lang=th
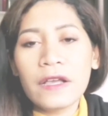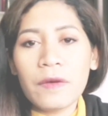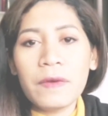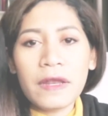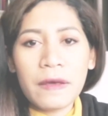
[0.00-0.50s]

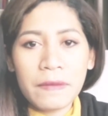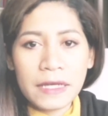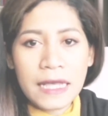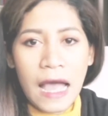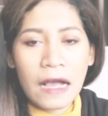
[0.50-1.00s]
ก็ไปเรียน
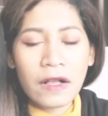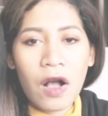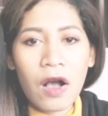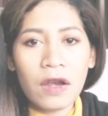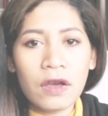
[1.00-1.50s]
ภาษา
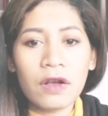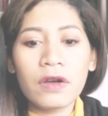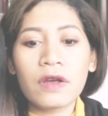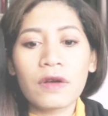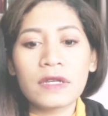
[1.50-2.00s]
ก่อน แล้วก็
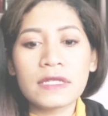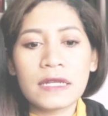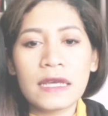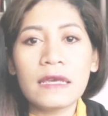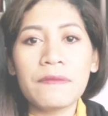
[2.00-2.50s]
เราก็
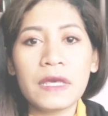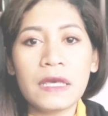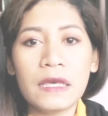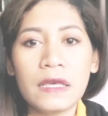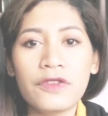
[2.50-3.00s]
จะได้
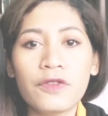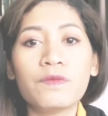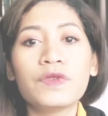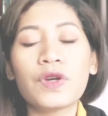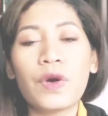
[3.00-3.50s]
มีชุ
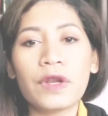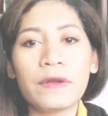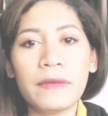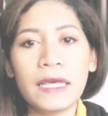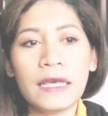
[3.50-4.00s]
มชน
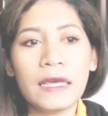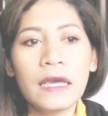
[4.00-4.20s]
มี